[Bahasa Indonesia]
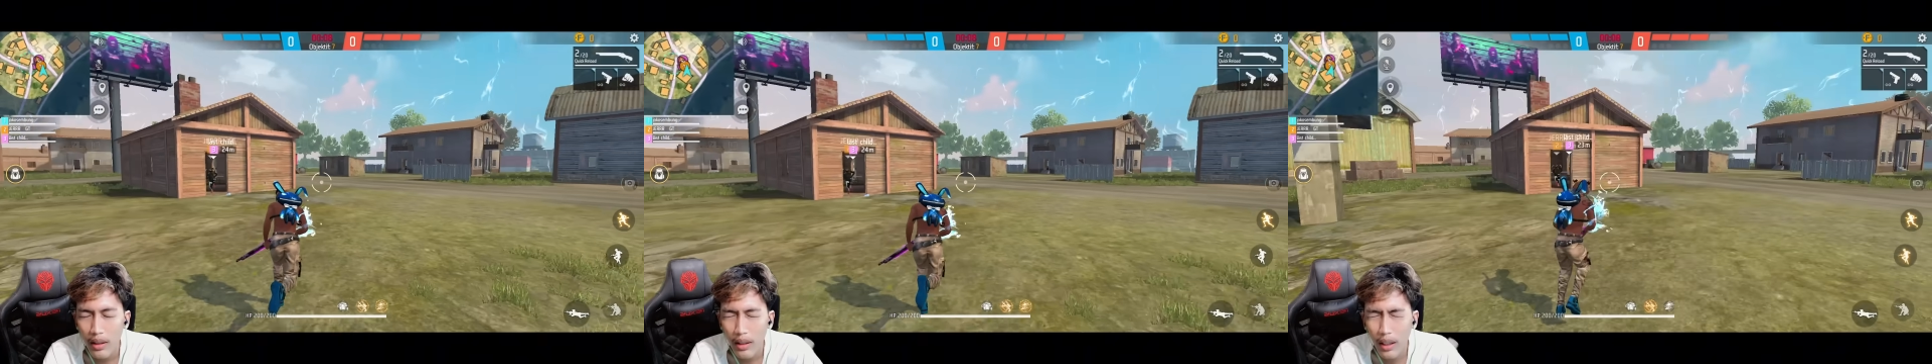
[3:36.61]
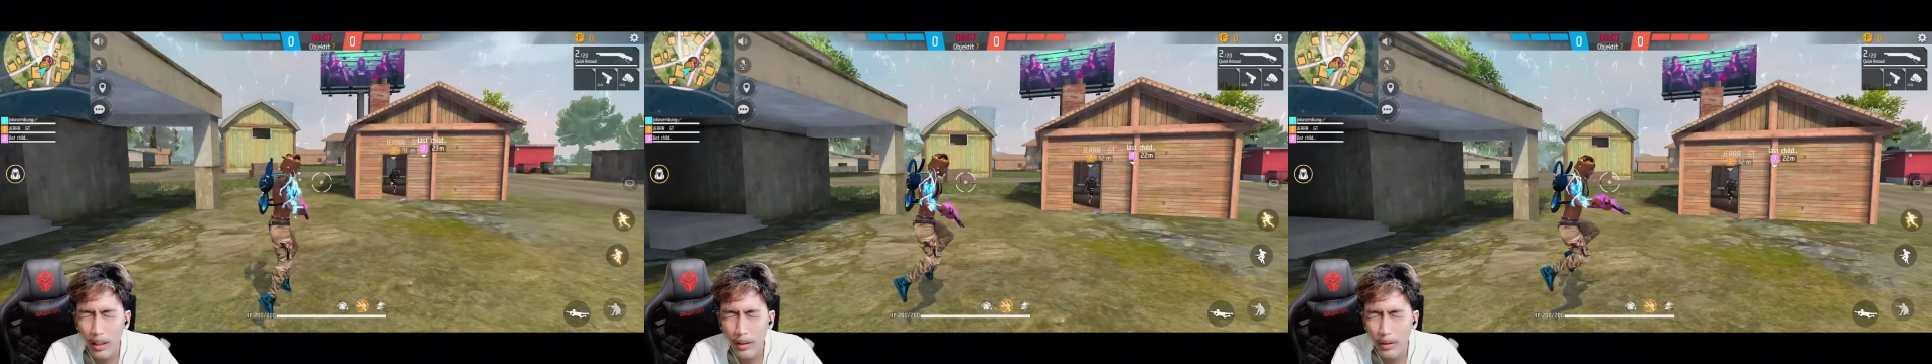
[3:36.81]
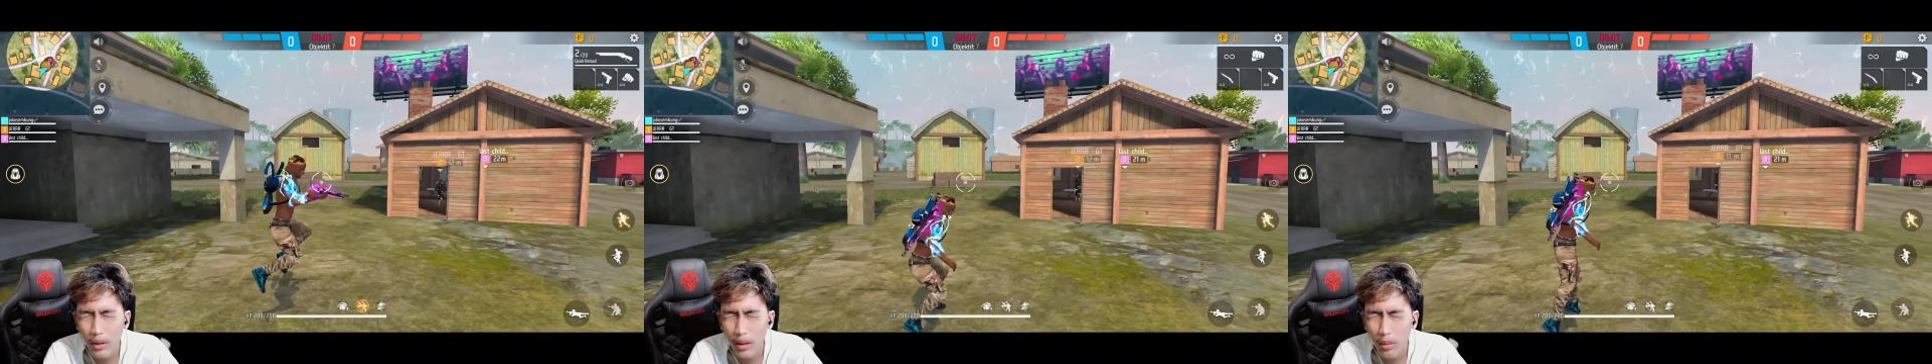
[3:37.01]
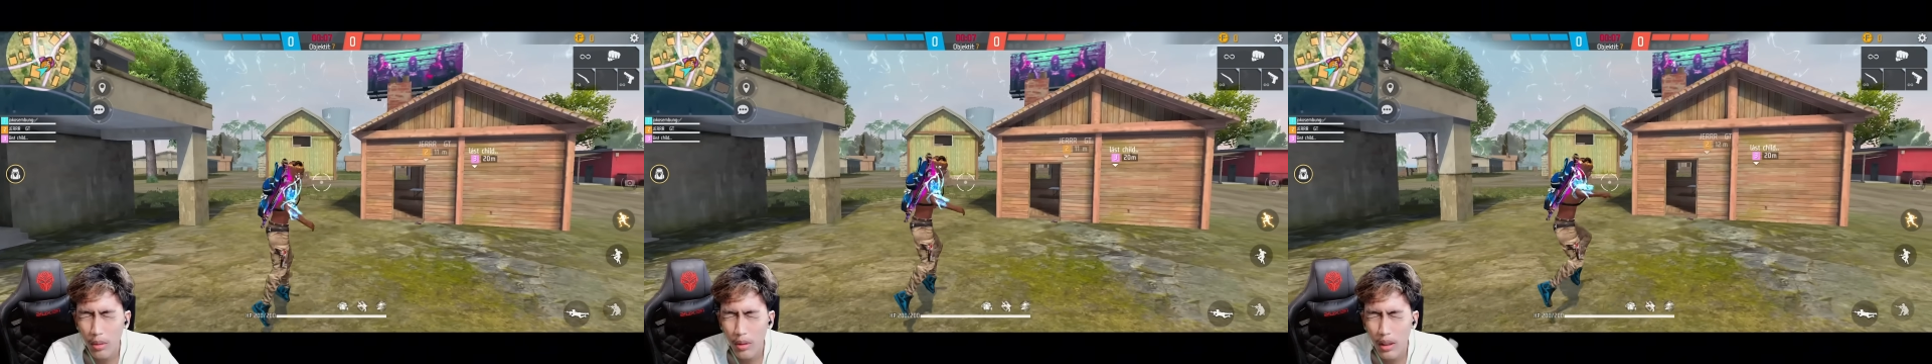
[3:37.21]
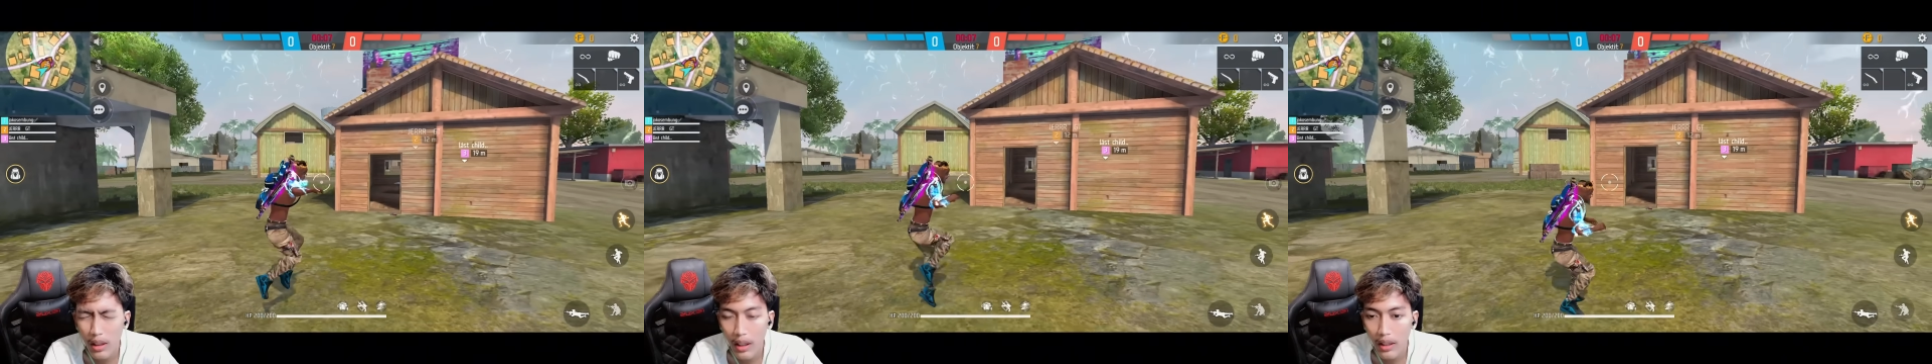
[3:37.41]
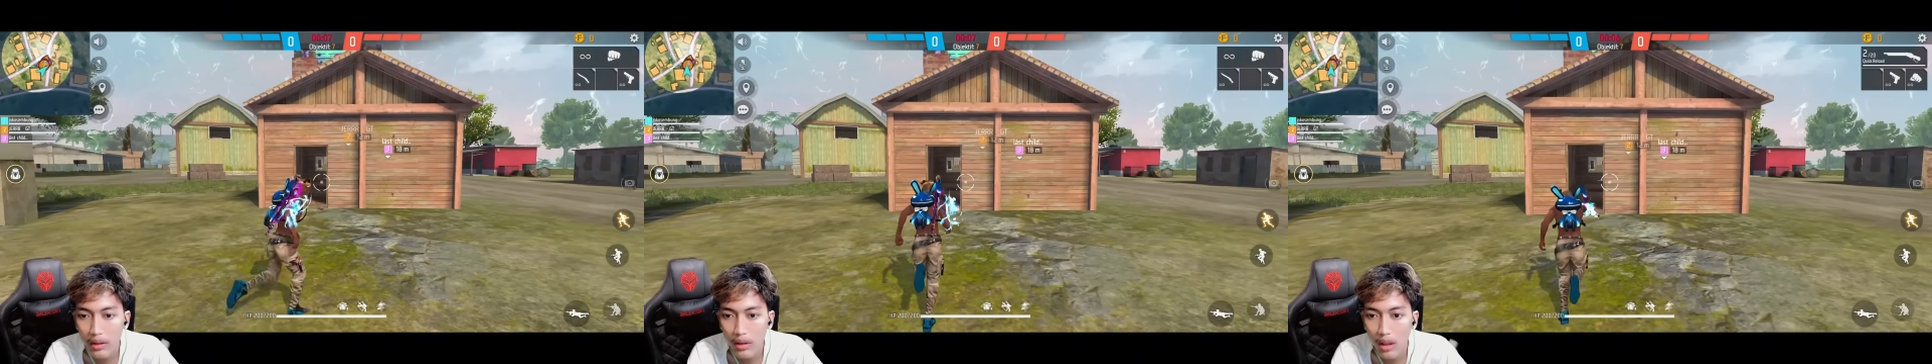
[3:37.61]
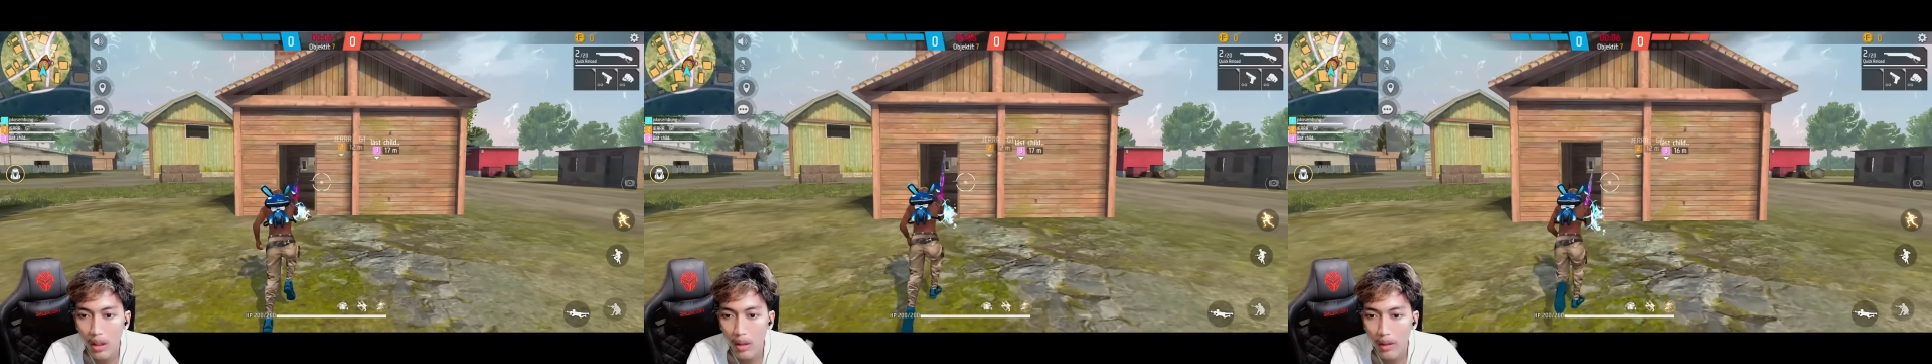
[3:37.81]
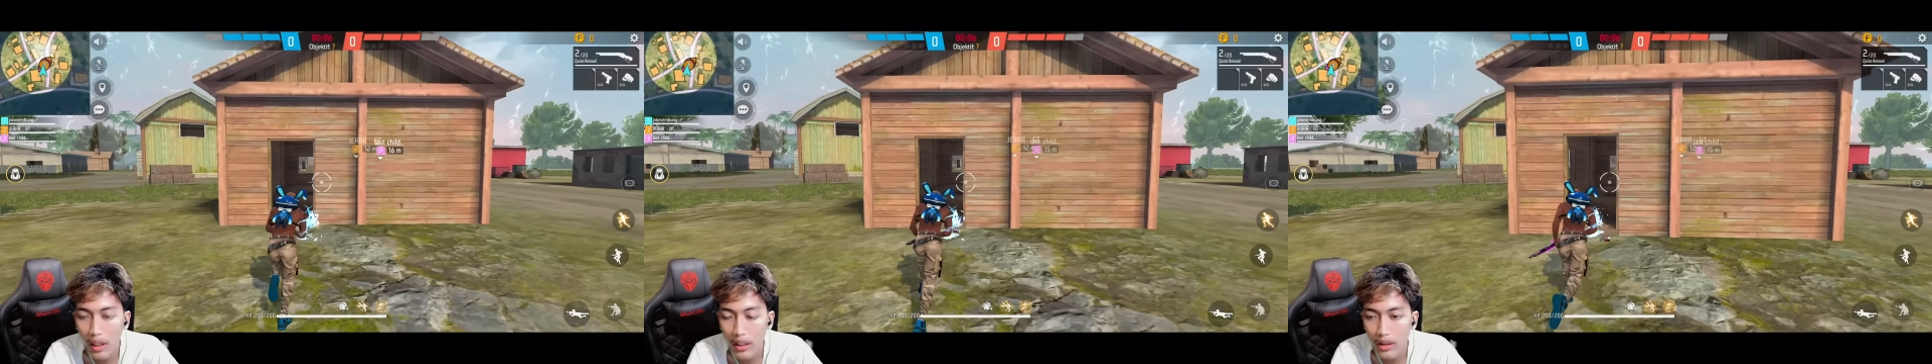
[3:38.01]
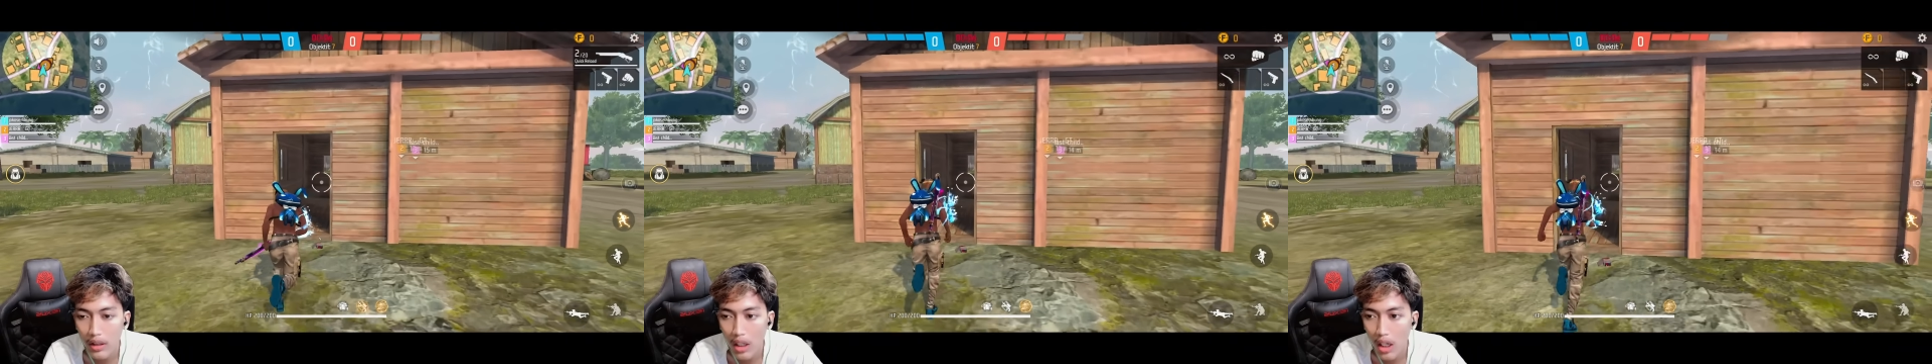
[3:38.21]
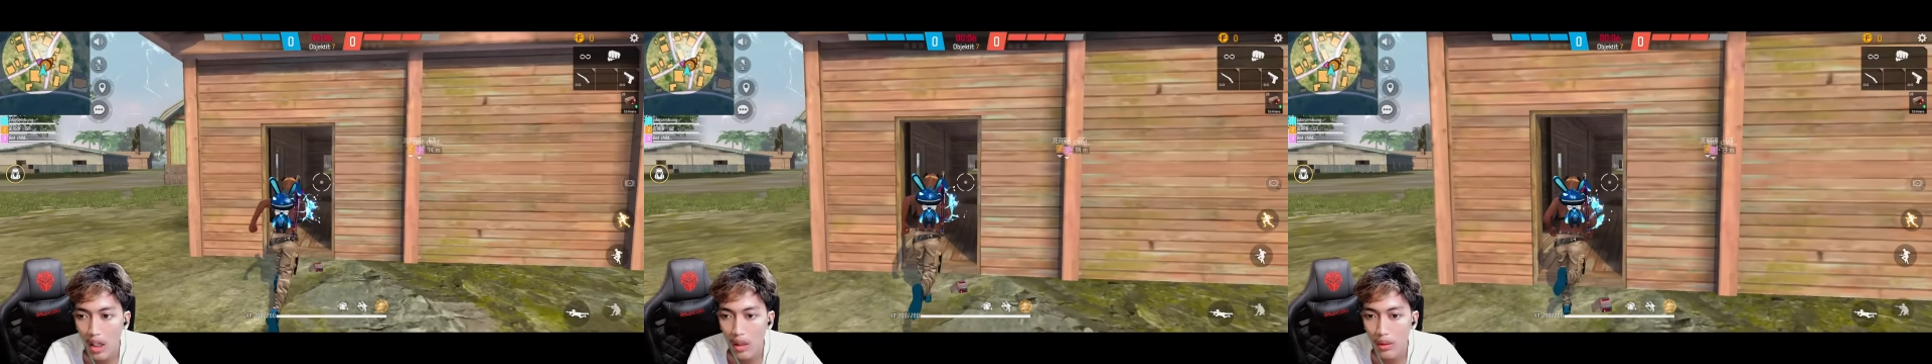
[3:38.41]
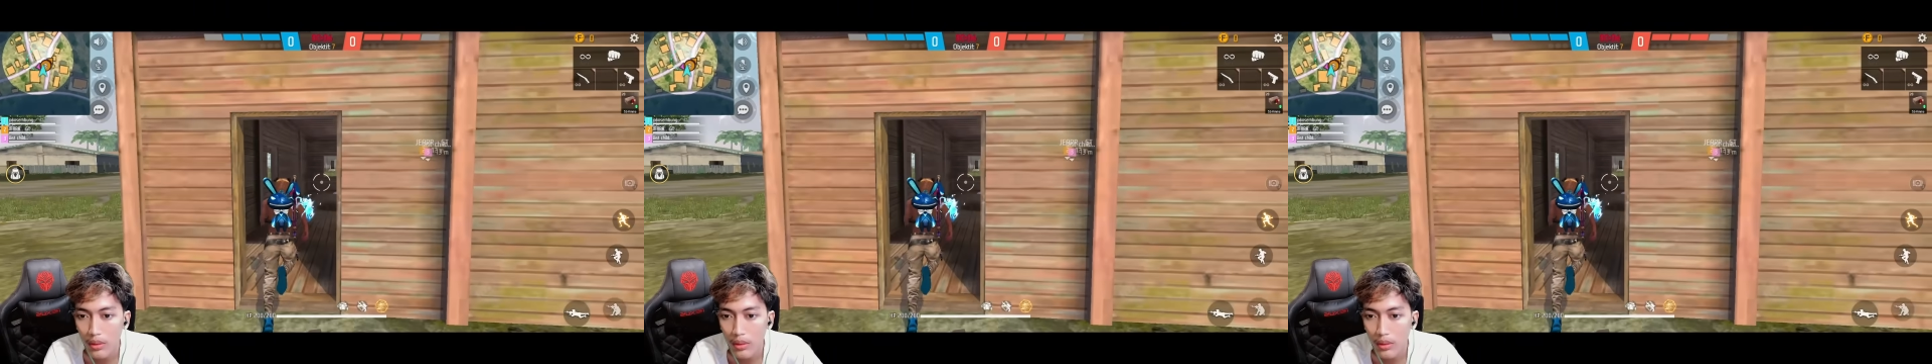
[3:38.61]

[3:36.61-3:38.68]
let's go bro let's go let's go